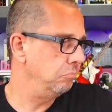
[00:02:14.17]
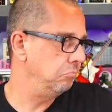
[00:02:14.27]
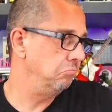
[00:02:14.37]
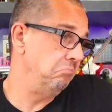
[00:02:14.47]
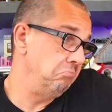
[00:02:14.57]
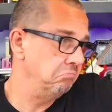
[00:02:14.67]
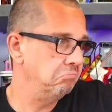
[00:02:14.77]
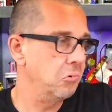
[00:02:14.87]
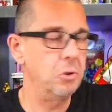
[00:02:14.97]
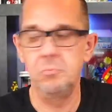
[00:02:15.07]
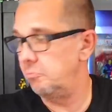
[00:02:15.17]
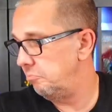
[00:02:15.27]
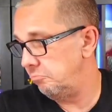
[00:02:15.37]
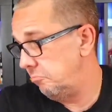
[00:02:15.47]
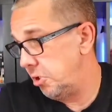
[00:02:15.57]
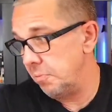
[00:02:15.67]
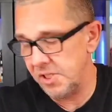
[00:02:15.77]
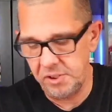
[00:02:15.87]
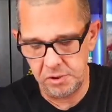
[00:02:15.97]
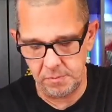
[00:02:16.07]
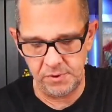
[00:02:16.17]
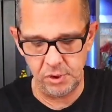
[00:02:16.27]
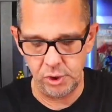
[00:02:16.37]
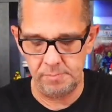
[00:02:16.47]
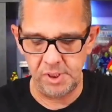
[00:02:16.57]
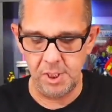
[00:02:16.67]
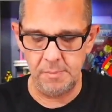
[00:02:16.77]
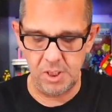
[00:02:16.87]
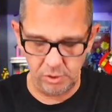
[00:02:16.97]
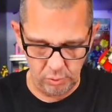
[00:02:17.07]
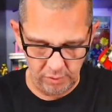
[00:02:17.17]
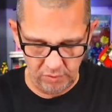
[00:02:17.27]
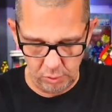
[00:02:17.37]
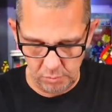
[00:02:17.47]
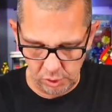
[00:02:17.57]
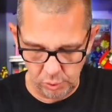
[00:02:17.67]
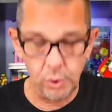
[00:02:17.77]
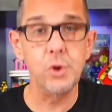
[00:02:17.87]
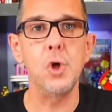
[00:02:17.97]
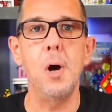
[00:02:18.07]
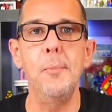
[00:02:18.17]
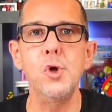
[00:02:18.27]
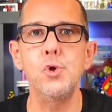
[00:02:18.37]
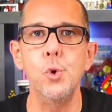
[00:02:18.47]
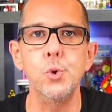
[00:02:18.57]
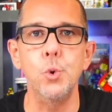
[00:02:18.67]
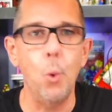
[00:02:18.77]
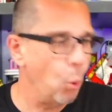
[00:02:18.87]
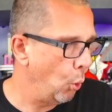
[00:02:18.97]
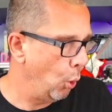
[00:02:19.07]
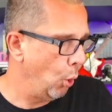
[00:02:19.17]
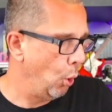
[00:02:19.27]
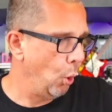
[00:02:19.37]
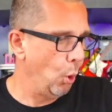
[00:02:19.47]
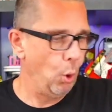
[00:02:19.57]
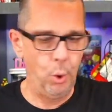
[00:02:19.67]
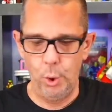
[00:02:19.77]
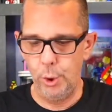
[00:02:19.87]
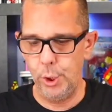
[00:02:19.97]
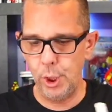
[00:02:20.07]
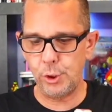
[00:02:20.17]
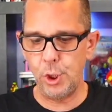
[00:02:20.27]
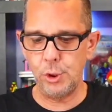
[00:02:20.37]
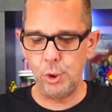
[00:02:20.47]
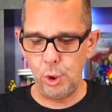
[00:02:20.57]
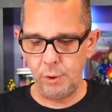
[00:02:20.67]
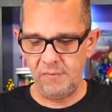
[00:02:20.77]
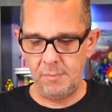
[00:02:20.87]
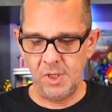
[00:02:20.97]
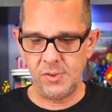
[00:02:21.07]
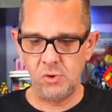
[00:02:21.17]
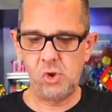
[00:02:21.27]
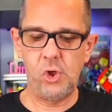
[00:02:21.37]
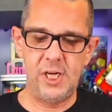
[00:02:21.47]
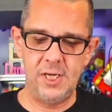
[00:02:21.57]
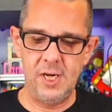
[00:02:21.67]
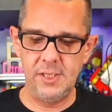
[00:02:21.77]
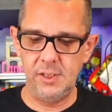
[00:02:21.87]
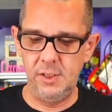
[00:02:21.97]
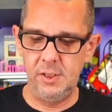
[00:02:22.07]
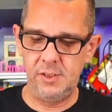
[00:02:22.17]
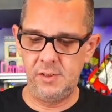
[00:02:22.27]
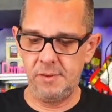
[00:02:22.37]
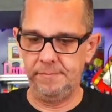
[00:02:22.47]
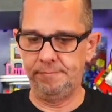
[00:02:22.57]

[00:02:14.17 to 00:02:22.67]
Ich weiß nicht, ob es das stabiler macht oder warum das so ist, aber es ist so. Das ganze Ding, wenn man so stehen hat, ist